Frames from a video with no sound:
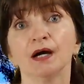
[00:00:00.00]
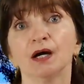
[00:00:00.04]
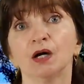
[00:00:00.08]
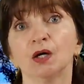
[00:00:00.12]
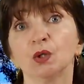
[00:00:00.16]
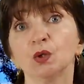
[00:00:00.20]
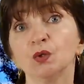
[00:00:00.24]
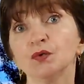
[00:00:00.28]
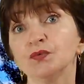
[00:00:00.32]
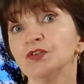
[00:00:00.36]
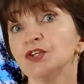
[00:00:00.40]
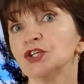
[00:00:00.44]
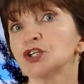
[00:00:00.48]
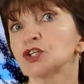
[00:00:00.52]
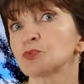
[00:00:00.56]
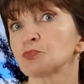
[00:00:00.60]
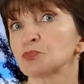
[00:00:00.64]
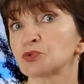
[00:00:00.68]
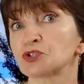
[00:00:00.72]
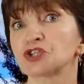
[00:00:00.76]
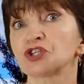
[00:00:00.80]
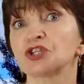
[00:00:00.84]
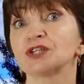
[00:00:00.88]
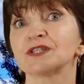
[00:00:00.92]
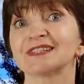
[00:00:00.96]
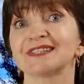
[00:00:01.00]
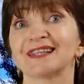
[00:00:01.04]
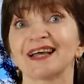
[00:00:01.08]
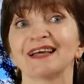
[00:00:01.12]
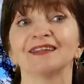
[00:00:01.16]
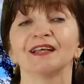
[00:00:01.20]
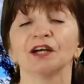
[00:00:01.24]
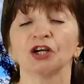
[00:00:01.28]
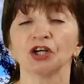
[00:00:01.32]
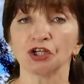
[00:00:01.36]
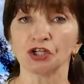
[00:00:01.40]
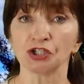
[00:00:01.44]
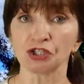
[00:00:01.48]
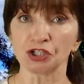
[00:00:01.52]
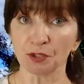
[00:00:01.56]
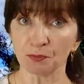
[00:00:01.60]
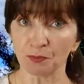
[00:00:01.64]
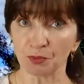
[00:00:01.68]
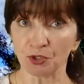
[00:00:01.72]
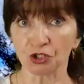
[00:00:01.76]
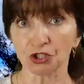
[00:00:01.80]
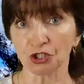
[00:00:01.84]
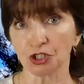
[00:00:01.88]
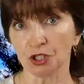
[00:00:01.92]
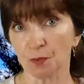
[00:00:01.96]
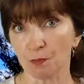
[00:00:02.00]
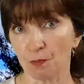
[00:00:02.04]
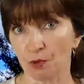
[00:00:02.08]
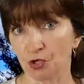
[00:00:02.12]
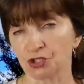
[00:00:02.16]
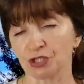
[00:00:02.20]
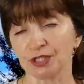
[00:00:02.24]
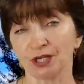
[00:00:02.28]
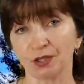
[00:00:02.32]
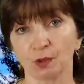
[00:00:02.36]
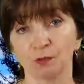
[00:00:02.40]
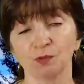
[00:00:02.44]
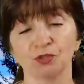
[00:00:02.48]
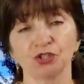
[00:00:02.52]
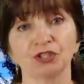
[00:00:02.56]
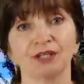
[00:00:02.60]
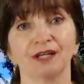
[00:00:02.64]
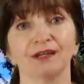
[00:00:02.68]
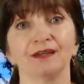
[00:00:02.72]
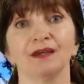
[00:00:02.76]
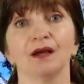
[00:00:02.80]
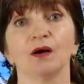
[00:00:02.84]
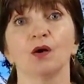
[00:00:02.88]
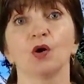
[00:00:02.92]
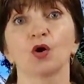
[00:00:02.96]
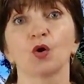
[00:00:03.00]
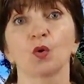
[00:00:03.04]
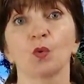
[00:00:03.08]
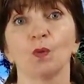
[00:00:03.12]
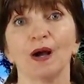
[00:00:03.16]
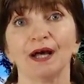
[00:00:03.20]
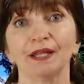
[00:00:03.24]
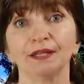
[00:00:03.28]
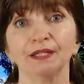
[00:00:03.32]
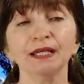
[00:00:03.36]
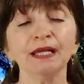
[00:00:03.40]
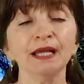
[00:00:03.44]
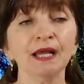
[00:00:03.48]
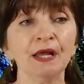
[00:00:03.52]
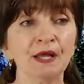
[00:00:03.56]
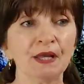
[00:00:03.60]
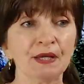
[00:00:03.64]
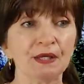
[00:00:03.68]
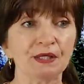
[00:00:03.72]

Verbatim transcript: Również przy stanach grzybiczych można robić takie okłady.